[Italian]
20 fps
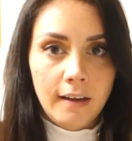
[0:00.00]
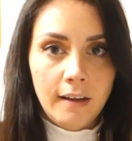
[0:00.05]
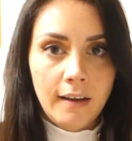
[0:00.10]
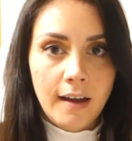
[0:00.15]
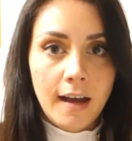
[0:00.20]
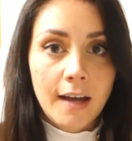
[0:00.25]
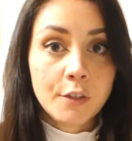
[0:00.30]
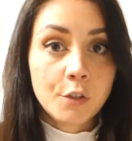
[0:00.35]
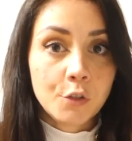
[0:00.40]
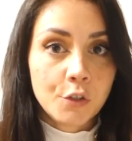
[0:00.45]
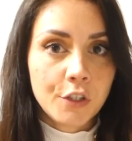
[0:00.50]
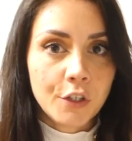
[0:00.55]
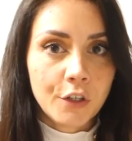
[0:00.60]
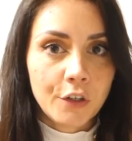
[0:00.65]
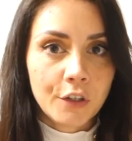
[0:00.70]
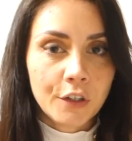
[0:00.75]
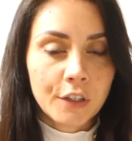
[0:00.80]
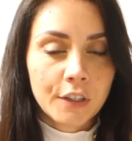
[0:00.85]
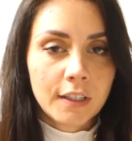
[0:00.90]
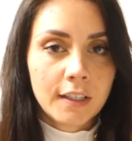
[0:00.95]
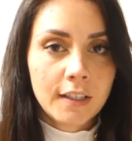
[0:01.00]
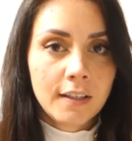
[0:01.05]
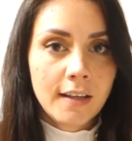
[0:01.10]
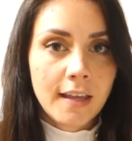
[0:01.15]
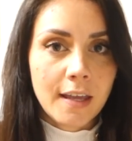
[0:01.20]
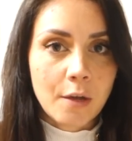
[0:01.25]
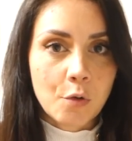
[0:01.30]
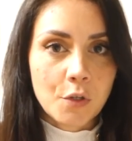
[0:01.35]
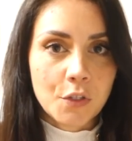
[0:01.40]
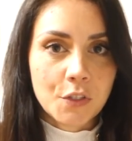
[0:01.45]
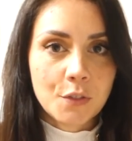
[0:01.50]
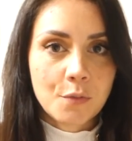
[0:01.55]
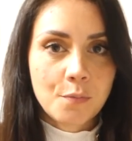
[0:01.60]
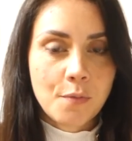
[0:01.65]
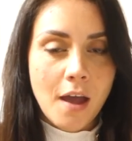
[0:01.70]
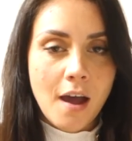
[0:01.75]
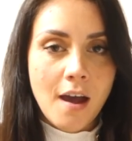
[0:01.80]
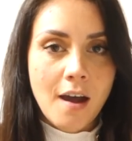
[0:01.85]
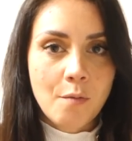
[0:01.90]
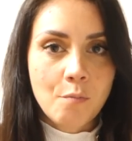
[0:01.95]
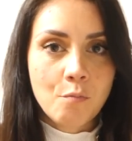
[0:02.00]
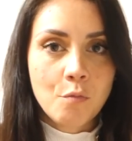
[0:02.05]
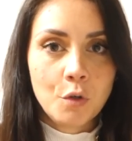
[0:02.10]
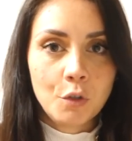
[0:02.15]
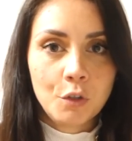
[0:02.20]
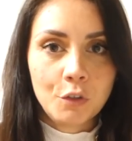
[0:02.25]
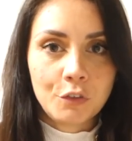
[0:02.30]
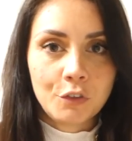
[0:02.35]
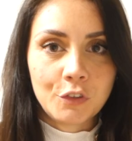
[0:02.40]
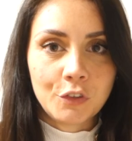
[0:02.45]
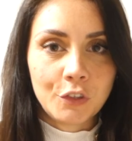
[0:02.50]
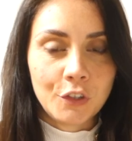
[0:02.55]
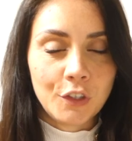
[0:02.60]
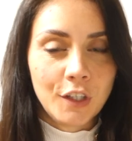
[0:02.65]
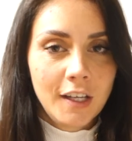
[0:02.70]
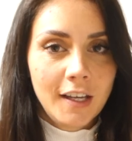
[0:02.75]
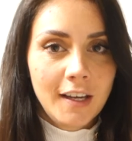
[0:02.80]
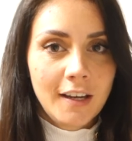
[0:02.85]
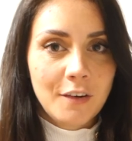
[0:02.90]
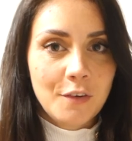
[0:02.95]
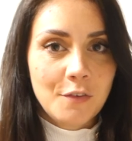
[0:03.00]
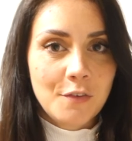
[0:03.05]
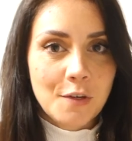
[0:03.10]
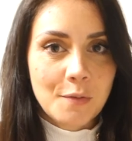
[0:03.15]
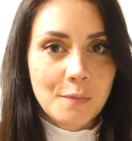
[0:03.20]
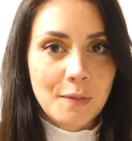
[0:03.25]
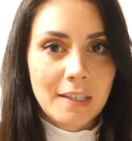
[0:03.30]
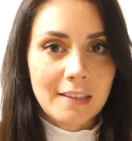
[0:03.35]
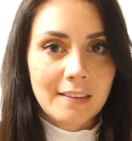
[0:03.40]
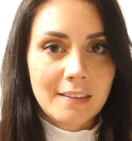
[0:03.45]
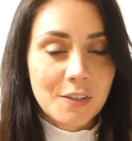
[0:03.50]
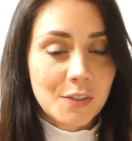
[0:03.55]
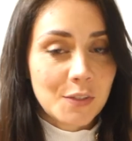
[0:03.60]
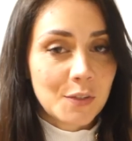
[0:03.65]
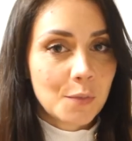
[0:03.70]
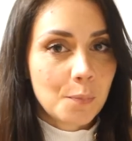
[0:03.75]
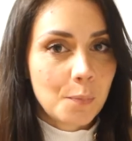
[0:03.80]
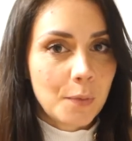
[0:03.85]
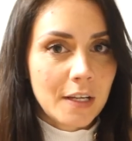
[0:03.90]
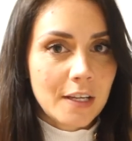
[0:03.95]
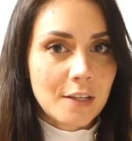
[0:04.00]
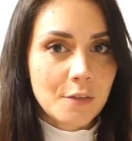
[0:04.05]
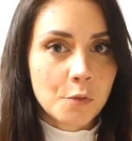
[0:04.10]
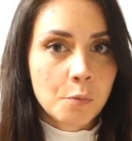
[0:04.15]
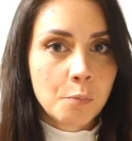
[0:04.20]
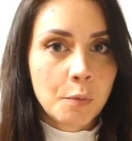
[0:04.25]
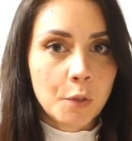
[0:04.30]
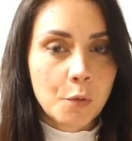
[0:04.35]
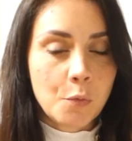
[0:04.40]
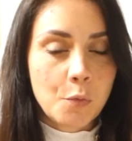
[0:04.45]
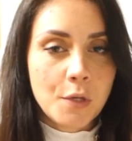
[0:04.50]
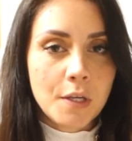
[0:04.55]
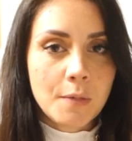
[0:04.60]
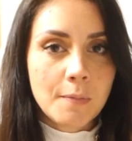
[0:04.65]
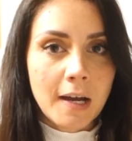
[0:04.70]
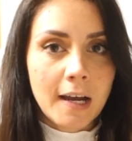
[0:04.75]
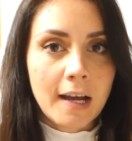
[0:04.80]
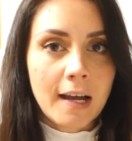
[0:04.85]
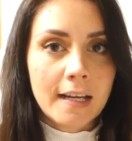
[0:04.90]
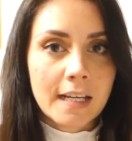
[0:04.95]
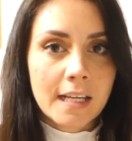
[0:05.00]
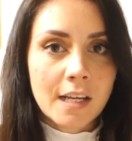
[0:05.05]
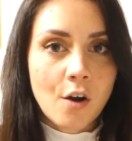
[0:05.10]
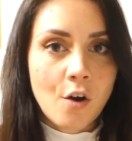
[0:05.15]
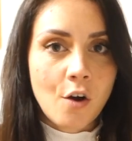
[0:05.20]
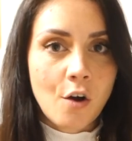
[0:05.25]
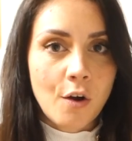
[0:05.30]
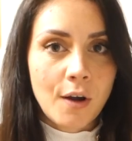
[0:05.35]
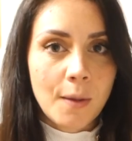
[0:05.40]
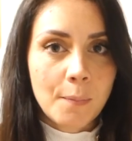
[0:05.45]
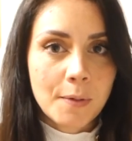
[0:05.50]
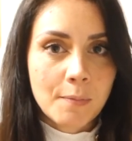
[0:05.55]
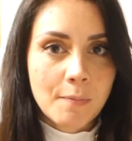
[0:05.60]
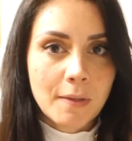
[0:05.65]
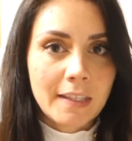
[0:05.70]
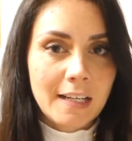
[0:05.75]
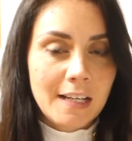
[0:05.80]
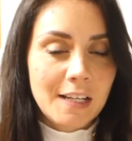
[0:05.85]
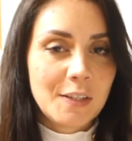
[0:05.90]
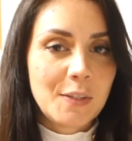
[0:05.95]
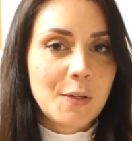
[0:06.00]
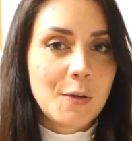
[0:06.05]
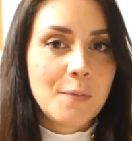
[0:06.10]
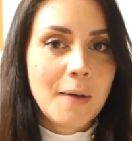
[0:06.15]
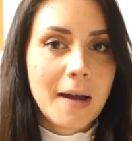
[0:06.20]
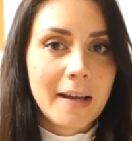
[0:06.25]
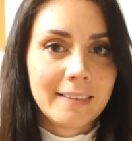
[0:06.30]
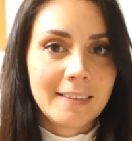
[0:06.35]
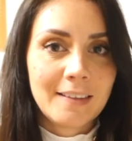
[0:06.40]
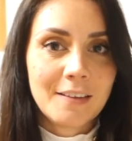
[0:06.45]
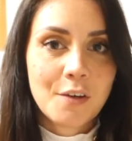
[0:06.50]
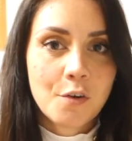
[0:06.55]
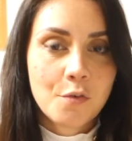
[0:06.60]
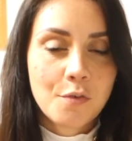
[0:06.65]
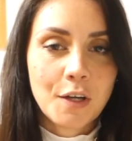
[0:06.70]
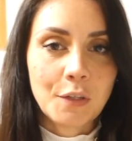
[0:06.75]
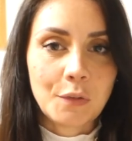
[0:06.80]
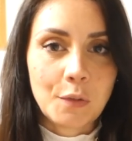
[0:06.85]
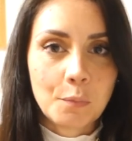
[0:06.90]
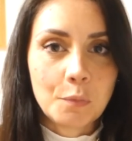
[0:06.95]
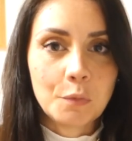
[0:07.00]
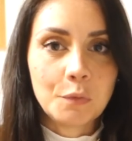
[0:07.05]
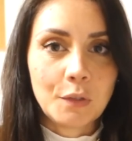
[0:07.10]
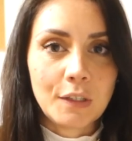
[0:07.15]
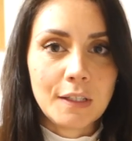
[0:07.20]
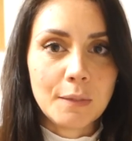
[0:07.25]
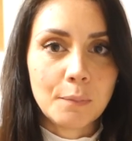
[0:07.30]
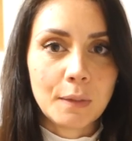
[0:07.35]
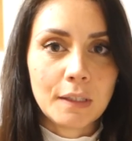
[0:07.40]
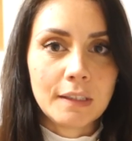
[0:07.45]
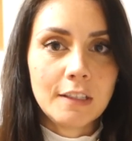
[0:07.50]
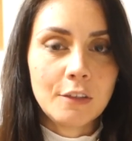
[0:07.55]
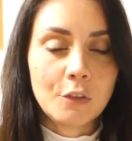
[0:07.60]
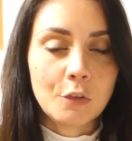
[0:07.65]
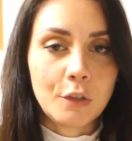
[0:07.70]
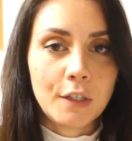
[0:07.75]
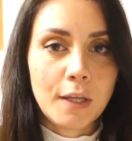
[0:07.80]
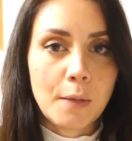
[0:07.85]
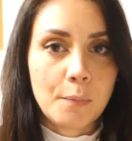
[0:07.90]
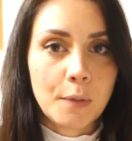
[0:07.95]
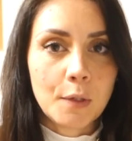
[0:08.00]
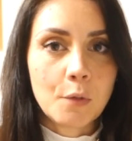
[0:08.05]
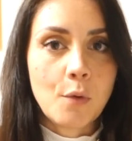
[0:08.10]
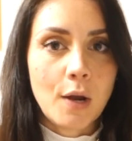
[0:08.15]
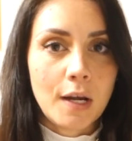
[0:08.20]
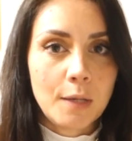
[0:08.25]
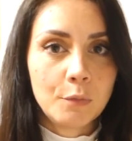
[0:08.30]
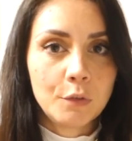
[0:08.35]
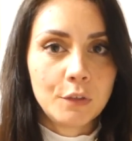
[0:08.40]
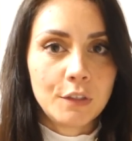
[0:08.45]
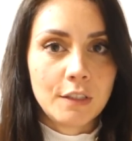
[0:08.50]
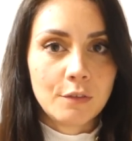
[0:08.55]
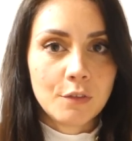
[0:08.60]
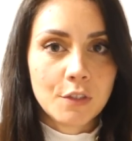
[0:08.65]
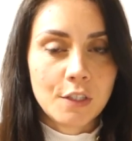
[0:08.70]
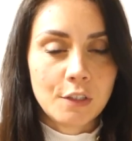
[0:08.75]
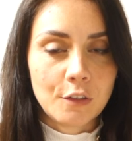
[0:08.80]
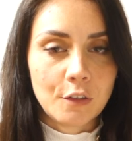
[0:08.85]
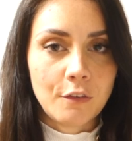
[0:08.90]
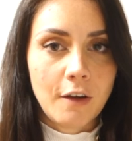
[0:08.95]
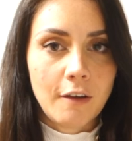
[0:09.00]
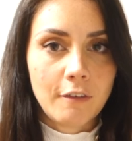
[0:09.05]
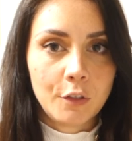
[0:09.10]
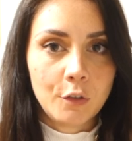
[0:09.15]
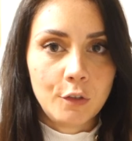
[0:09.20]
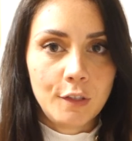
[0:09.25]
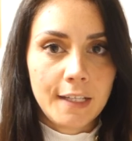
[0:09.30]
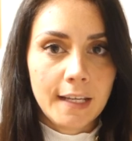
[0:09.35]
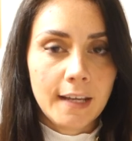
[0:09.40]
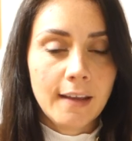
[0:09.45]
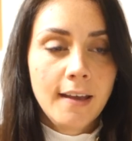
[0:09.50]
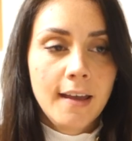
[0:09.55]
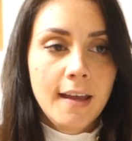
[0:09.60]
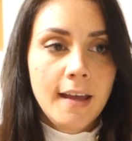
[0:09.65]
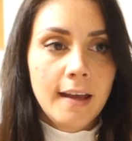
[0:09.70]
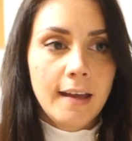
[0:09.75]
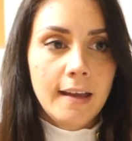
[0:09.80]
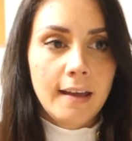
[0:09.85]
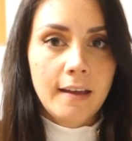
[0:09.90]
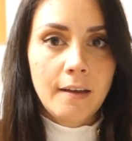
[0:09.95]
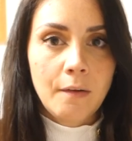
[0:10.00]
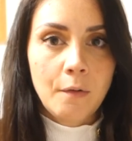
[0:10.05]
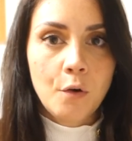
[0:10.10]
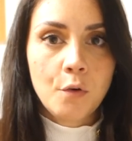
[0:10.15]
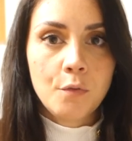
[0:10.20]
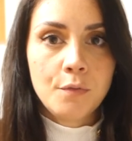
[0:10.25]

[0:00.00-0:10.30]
a New York e questo mi ha molto ovviamente sorpreso per cui magari ho la prima delle domande che ho fatto appunto all'imprenditore è per quale motivo si trovavano lì eh,